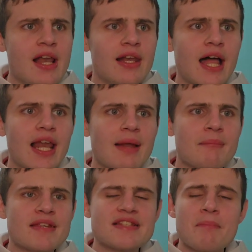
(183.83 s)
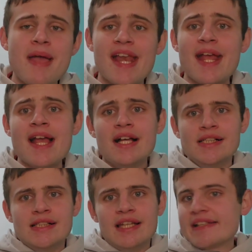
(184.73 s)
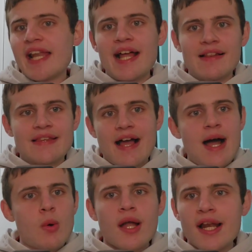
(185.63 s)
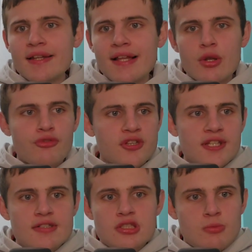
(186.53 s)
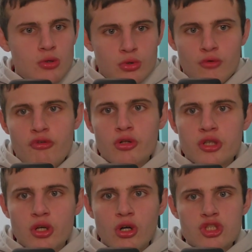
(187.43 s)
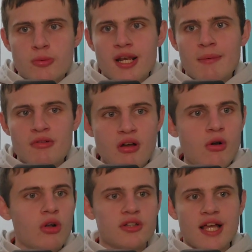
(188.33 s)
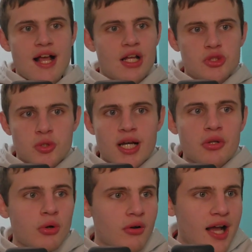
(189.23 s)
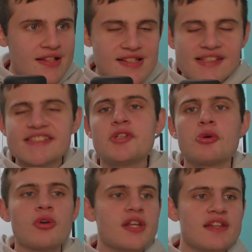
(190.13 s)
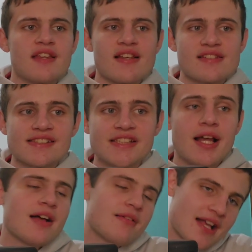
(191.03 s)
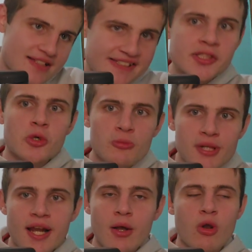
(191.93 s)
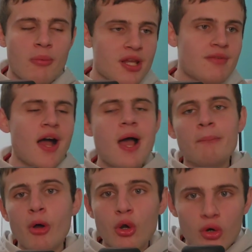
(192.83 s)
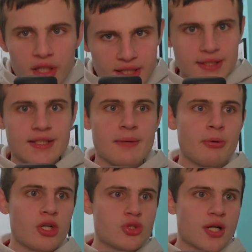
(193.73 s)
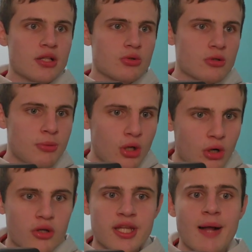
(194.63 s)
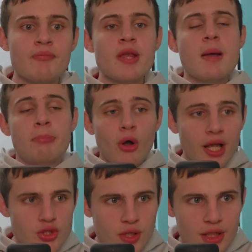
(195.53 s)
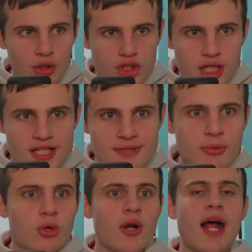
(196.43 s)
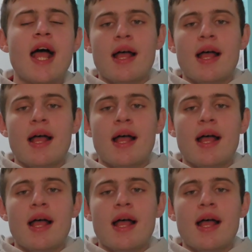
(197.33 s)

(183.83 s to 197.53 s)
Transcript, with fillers: l'ha, l'ha messa bene. L'Atalanta ha un calendario fittissimo, non ve lo dico oggi per la prima volta, ha giocato a San Siro con l'Inter, a San Siro a San Siro col Milan ancora prima, poi con l'Inter, poi ha giocato col Bologna, poi ha giocato oggi a Lisbona,